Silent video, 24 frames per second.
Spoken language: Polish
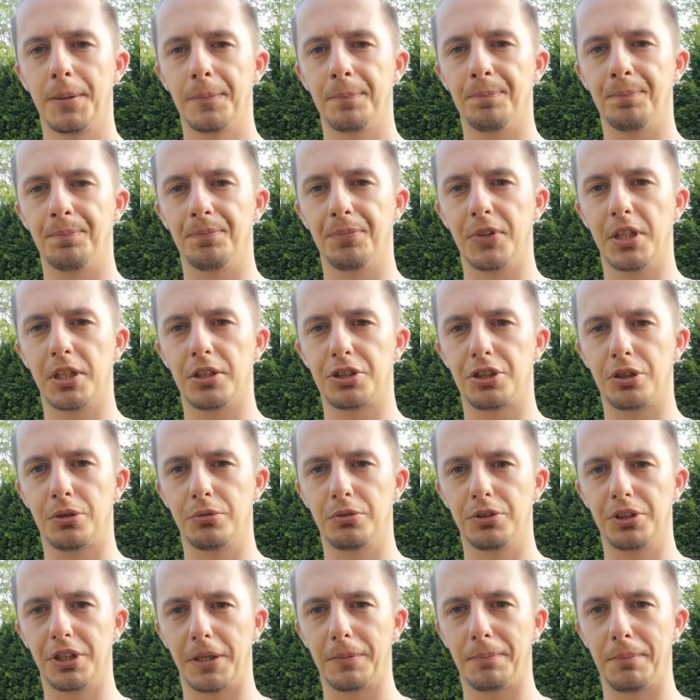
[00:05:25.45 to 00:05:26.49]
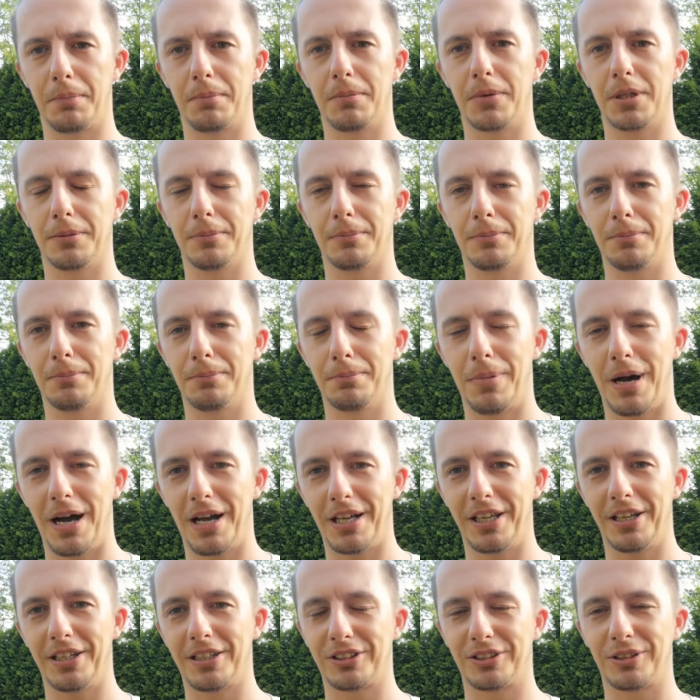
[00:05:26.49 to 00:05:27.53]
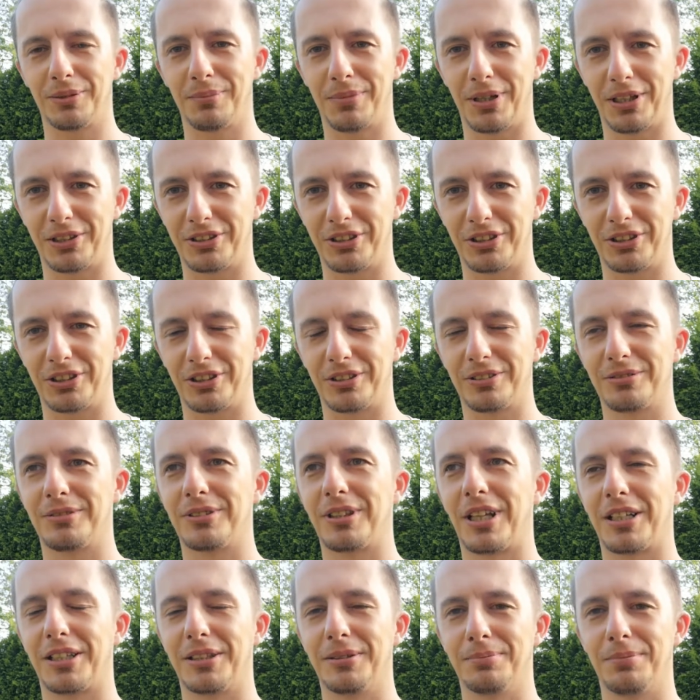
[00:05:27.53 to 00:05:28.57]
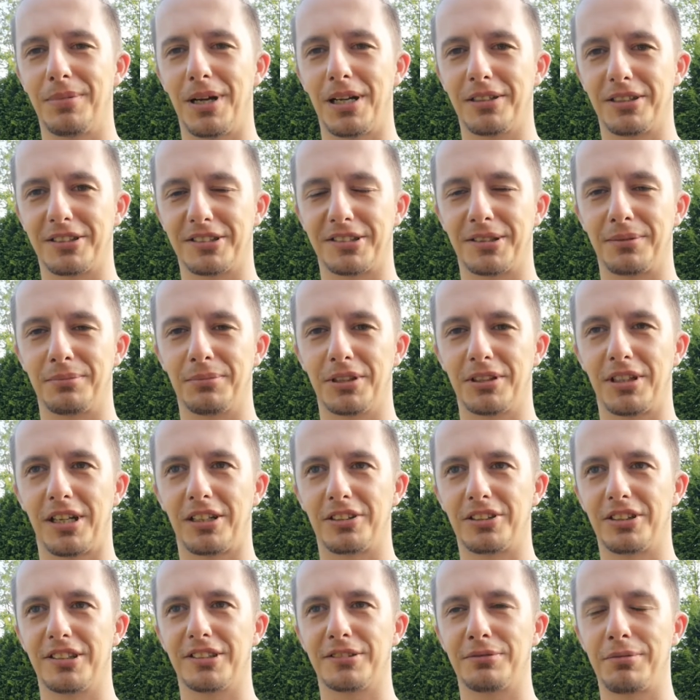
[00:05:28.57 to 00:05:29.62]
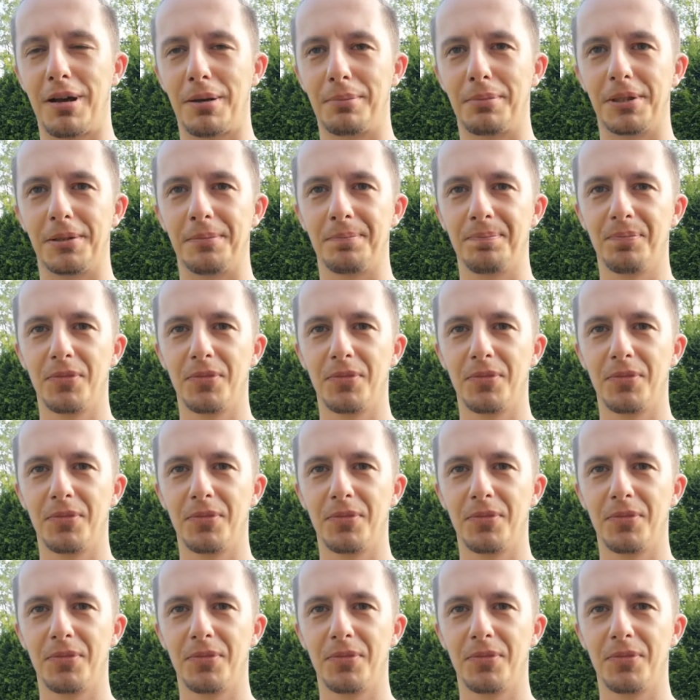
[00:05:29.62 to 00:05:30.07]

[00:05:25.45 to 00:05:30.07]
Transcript: mm, szczególnych bajek, tym bardziej, że taki bajerz ze mnie raczej słaby.